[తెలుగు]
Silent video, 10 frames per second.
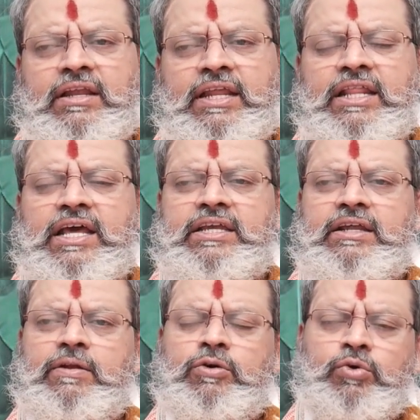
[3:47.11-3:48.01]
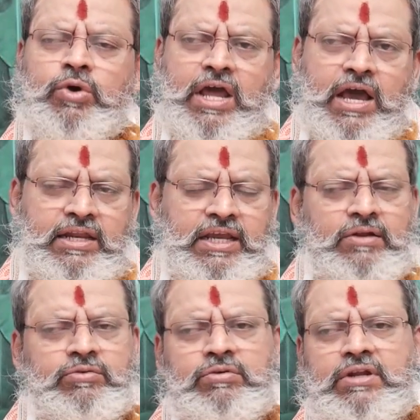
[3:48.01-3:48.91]
లేదా ఇల్లు కొనాలి
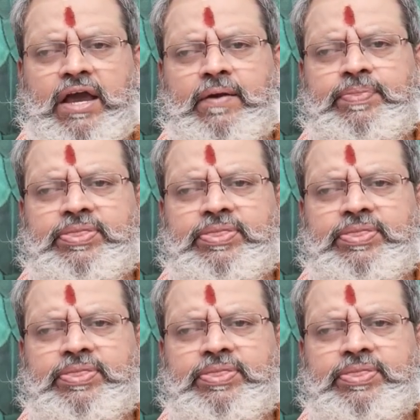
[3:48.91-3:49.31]
అనుకున్నా